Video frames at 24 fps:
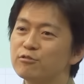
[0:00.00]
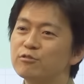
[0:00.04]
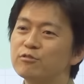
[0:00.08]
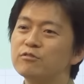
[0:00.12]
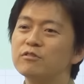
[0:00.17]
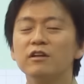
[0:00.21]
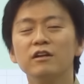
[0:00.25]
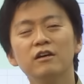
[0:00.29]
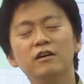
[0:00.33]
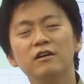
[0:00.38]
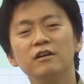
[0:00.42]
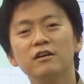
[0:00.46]
て言っ
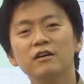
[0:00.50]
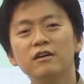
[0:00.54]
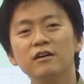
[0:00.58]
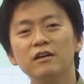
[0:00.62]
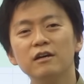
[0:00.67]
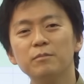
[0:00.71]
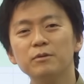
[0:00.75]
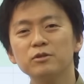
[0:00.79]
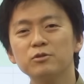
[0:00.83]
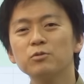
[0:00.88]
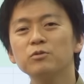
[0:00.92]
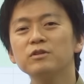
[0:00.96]
てね、
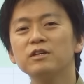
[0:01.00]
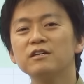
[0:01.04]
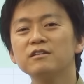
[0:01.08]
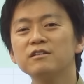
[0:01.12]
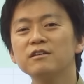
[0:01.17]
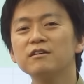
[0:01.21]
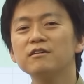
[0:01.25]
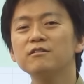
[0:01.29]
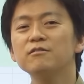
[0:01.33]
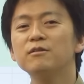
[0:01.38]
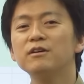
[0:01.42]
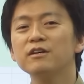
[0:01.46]
やっぱ相談
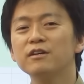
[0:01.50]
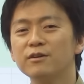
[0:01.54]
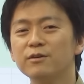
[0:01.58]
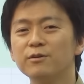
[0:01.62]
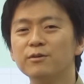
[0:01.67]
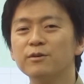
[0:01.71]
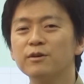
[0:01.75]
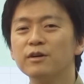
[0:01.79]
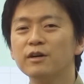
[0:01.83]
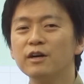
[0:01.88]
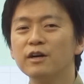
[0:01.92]
されるわけよ。